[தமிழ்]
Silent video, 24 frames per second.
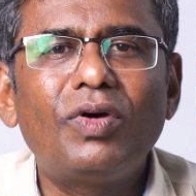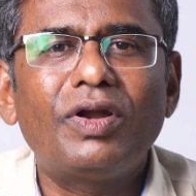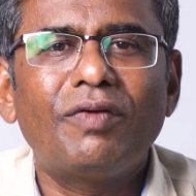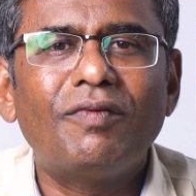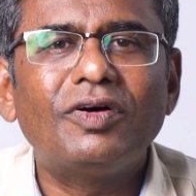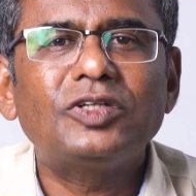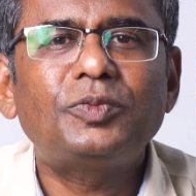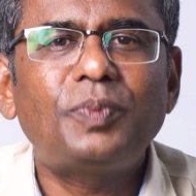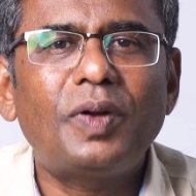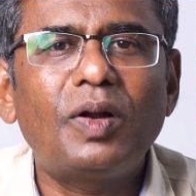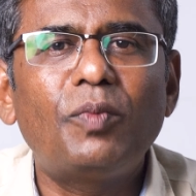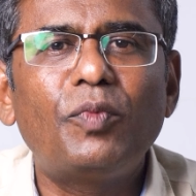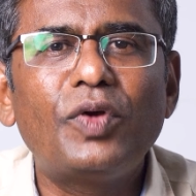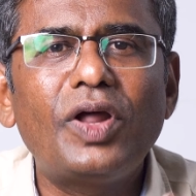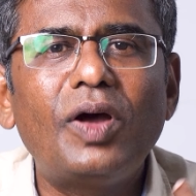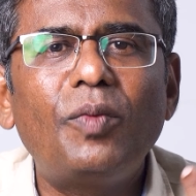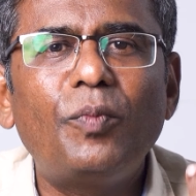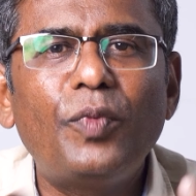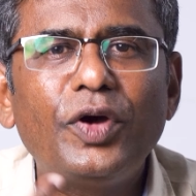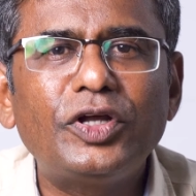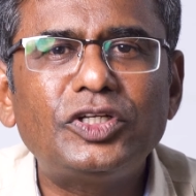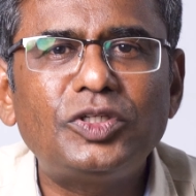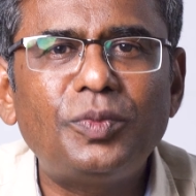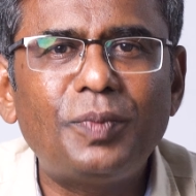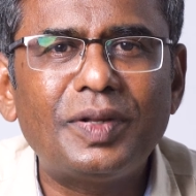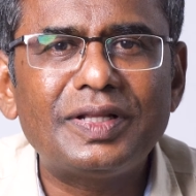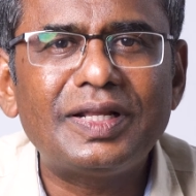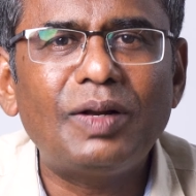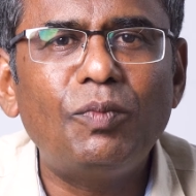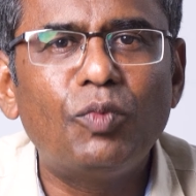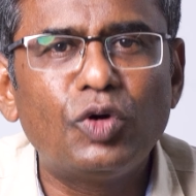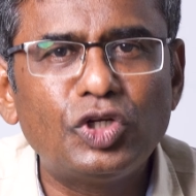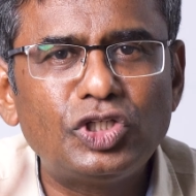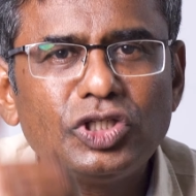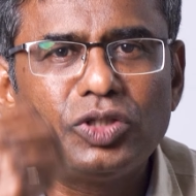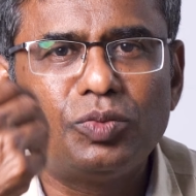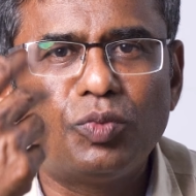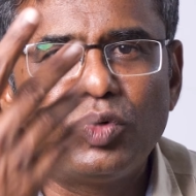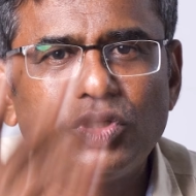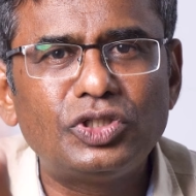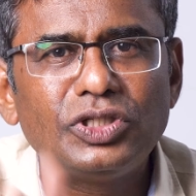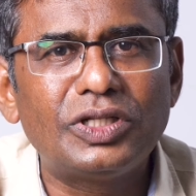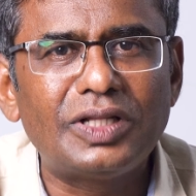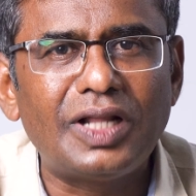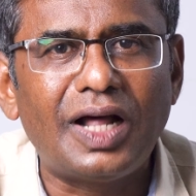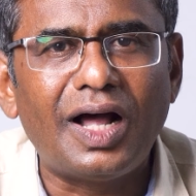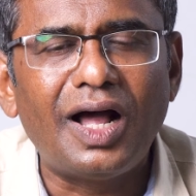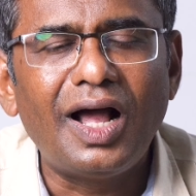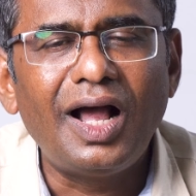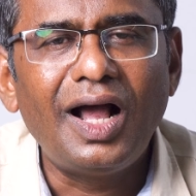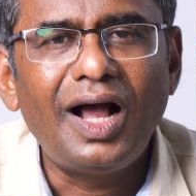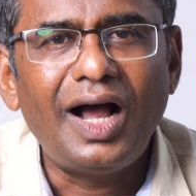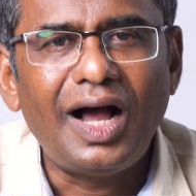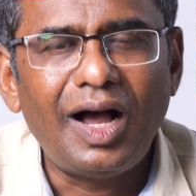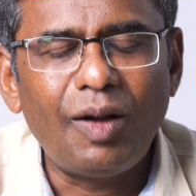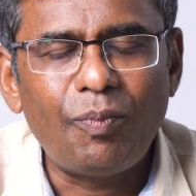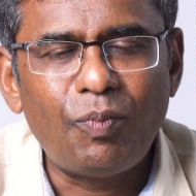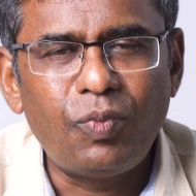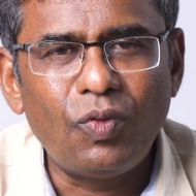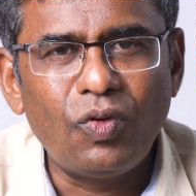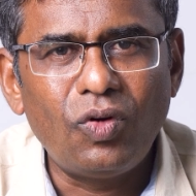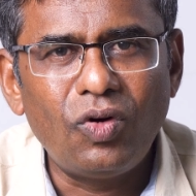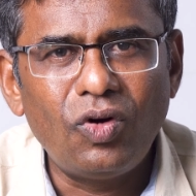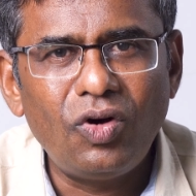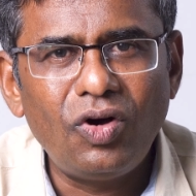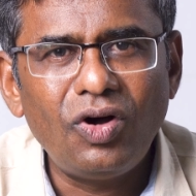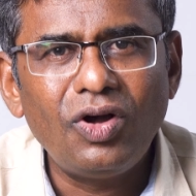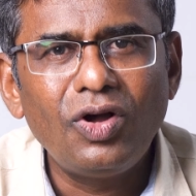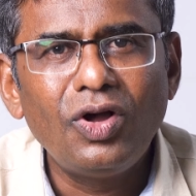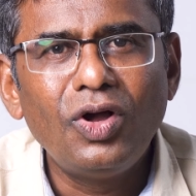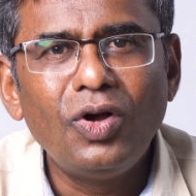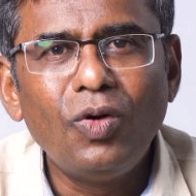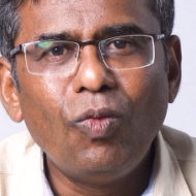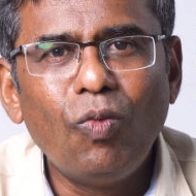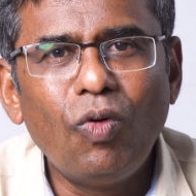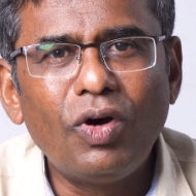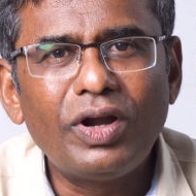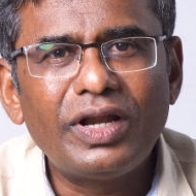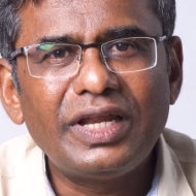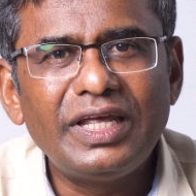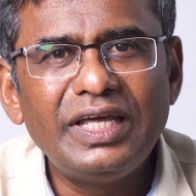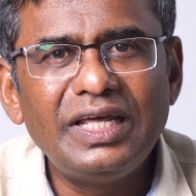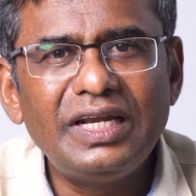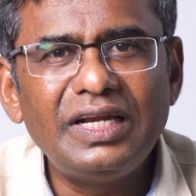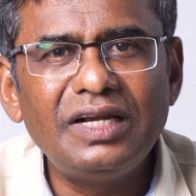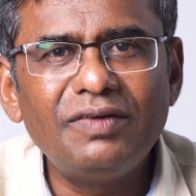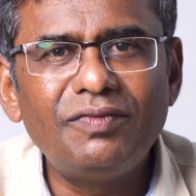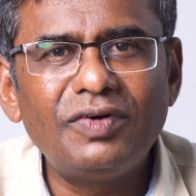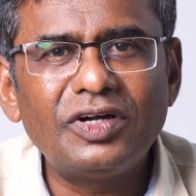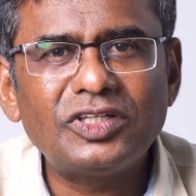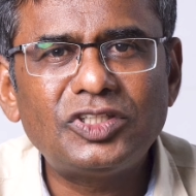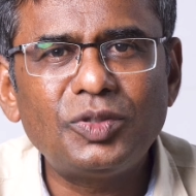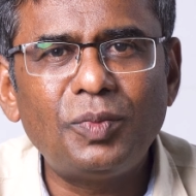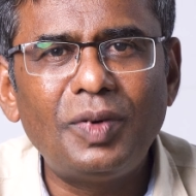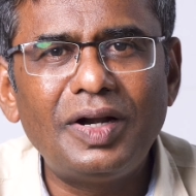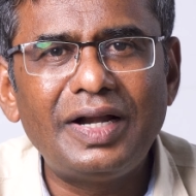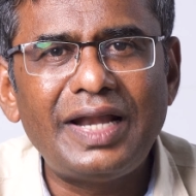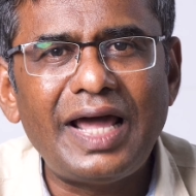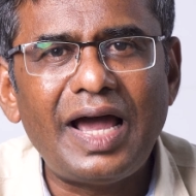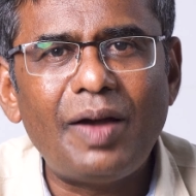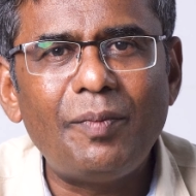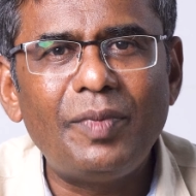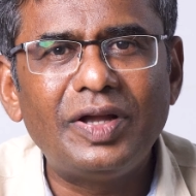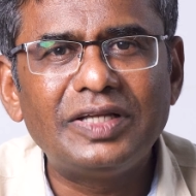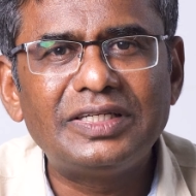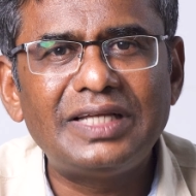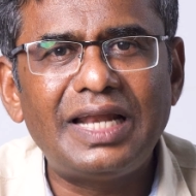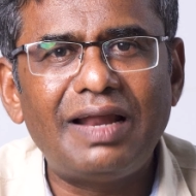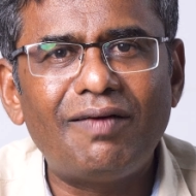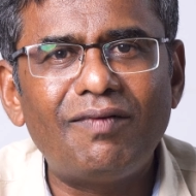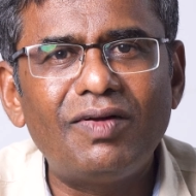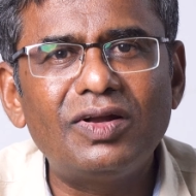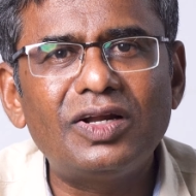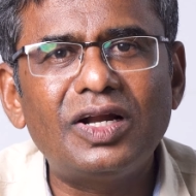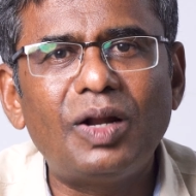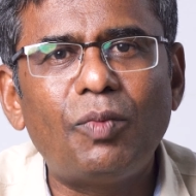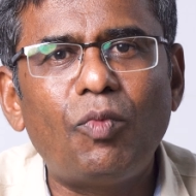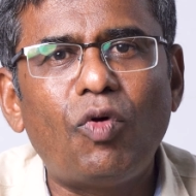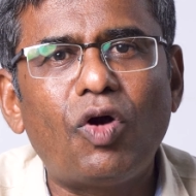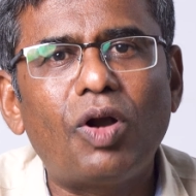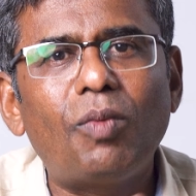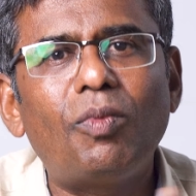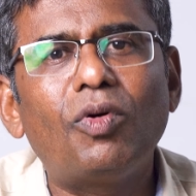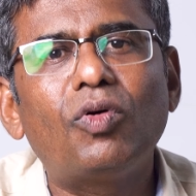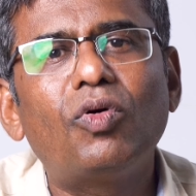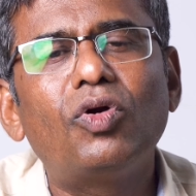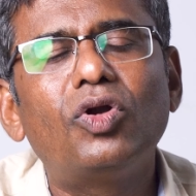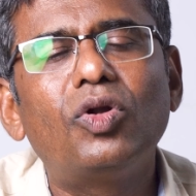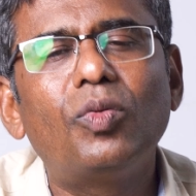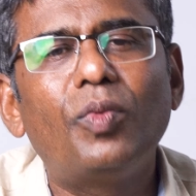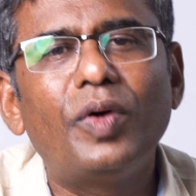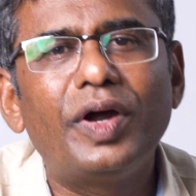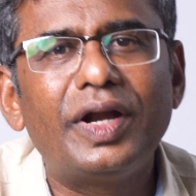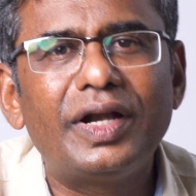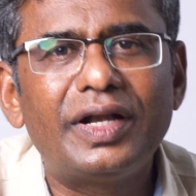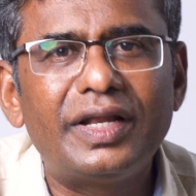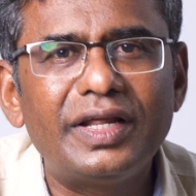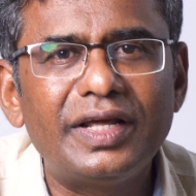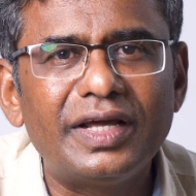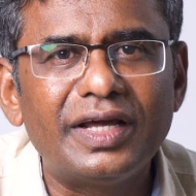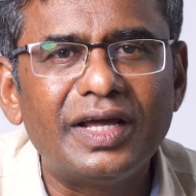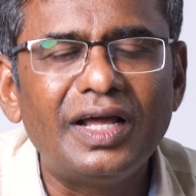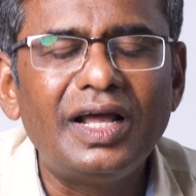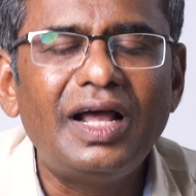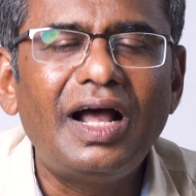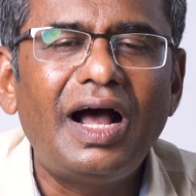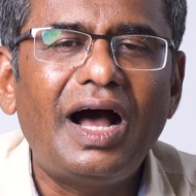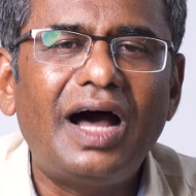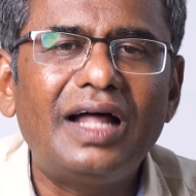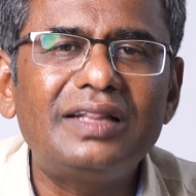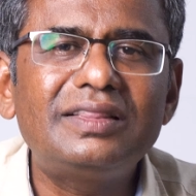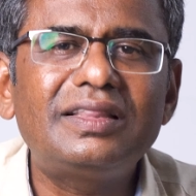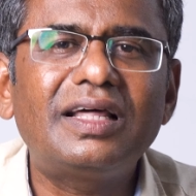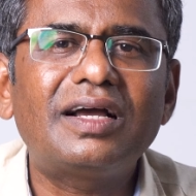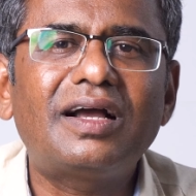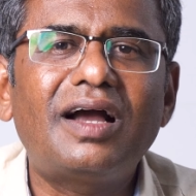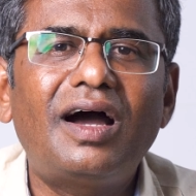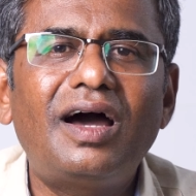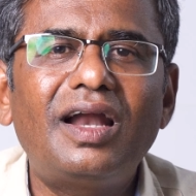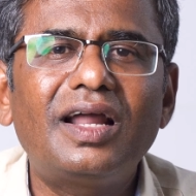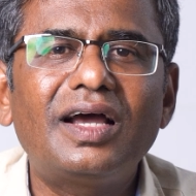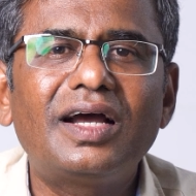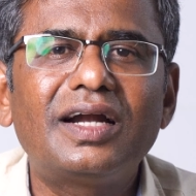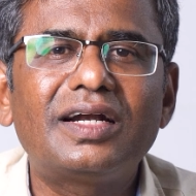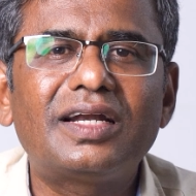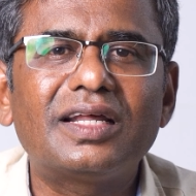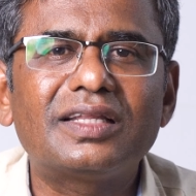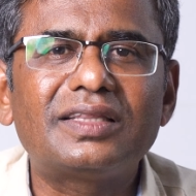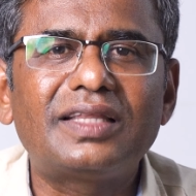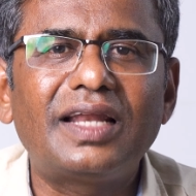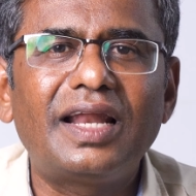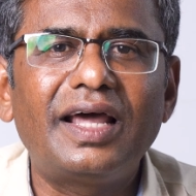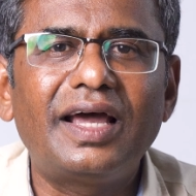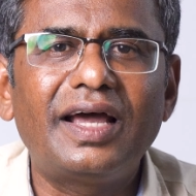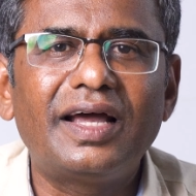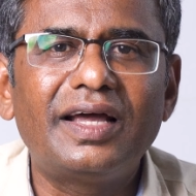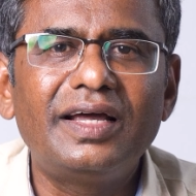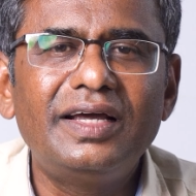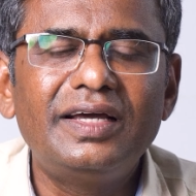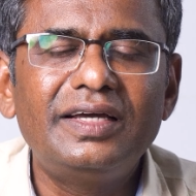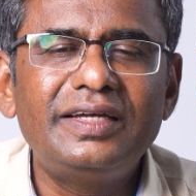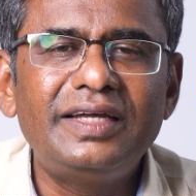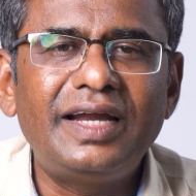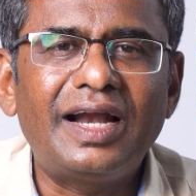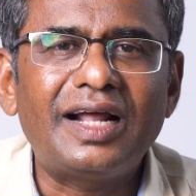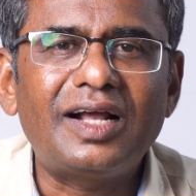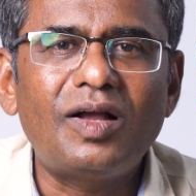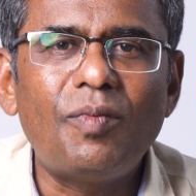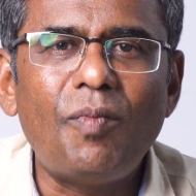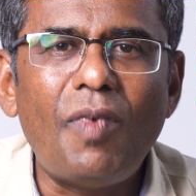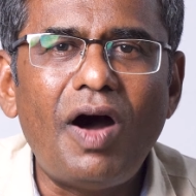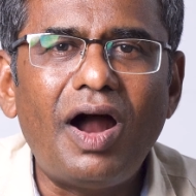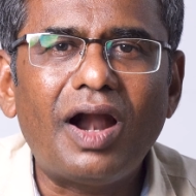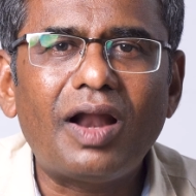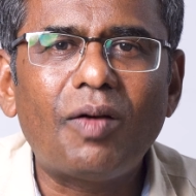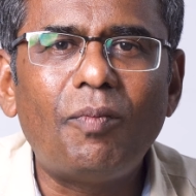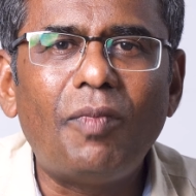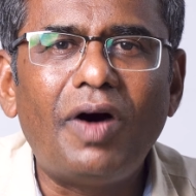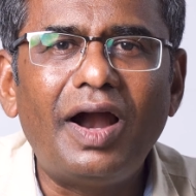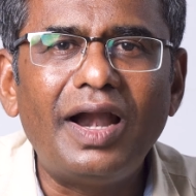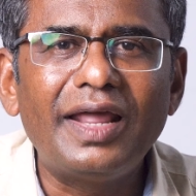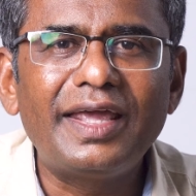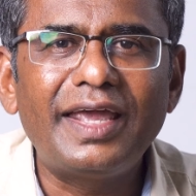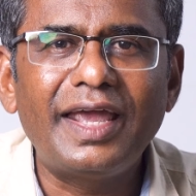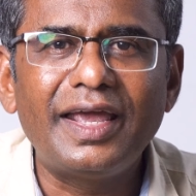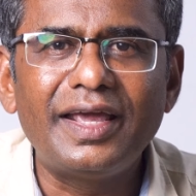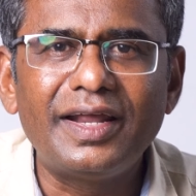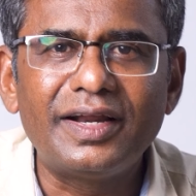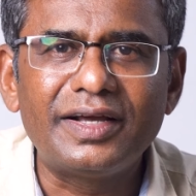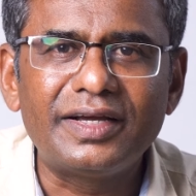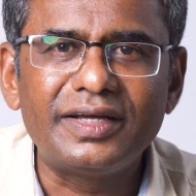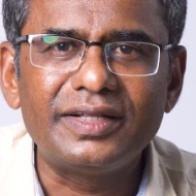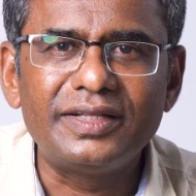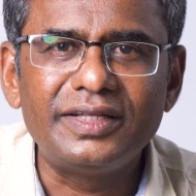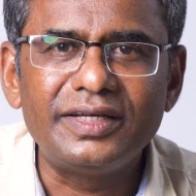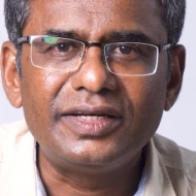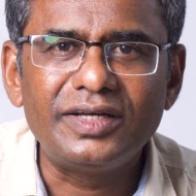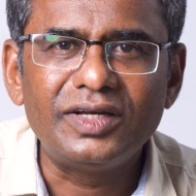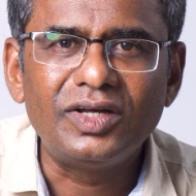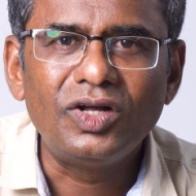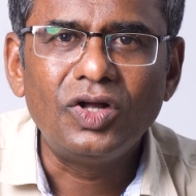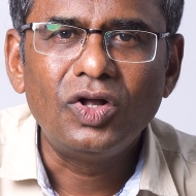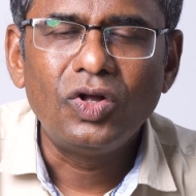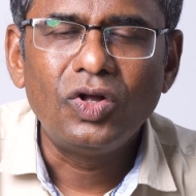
ரிவர்ஸ் பண்ண முடியாமல் போயிடுச்சுன்னு பார்த்தீங்கன்னா முடிஞ்சது முடிஞ்சதுதான் அப்போது ஒரு இர்ரிவர்சபிள் டேமேஜ் லெவலுக்கு நம்ம உடம்ப கொண்டு போயிட்டு அந்த காலகட்டத்தில் எனக்கு மாட மாளிகை இருக்குது